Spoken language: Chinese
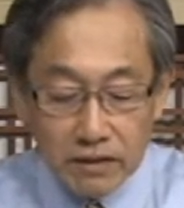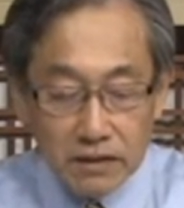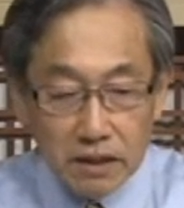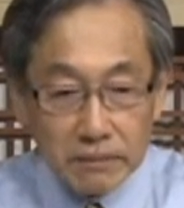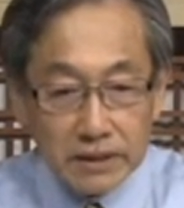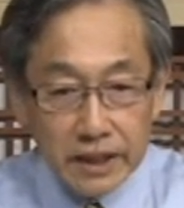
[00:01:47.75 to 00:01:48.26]

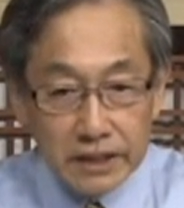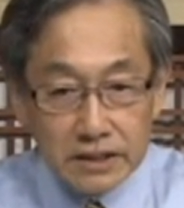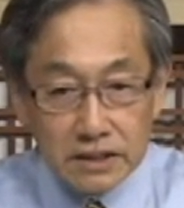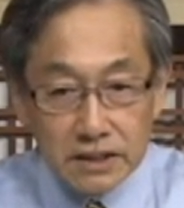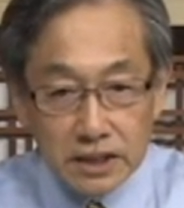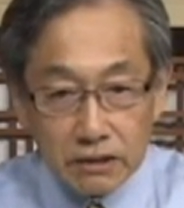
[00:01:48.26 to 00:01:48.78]
那么，也
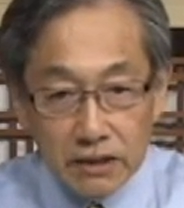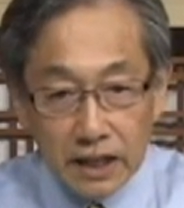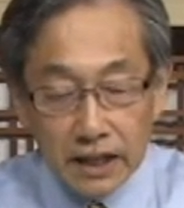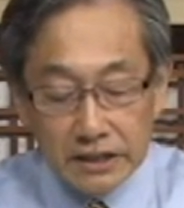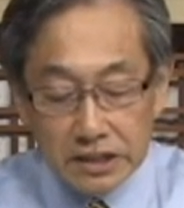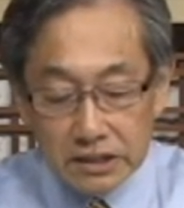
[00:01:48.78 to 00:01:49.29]
希望
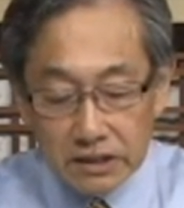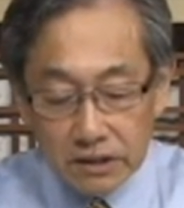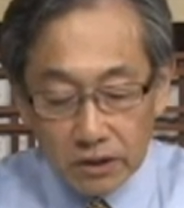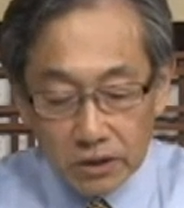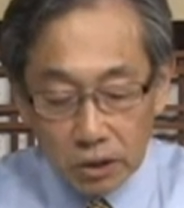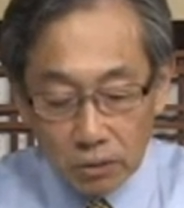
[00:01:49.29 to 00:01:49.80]
来
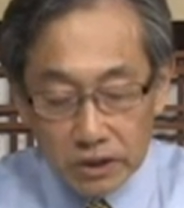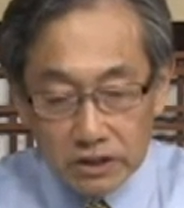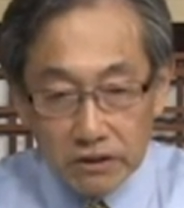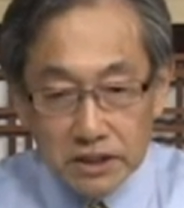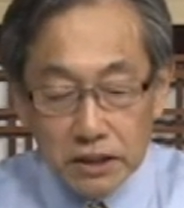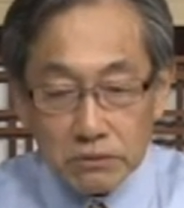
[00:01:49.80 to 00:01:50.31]
透过这
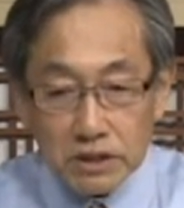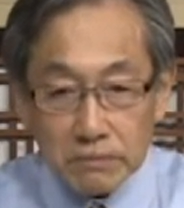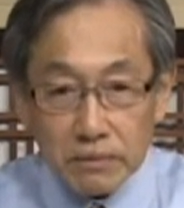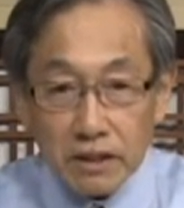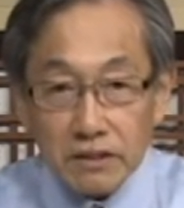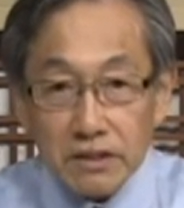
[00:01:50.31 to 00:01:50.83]
段经文里
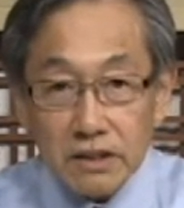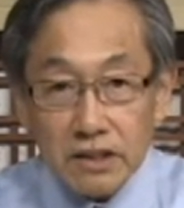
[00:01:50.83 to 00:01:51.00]
面。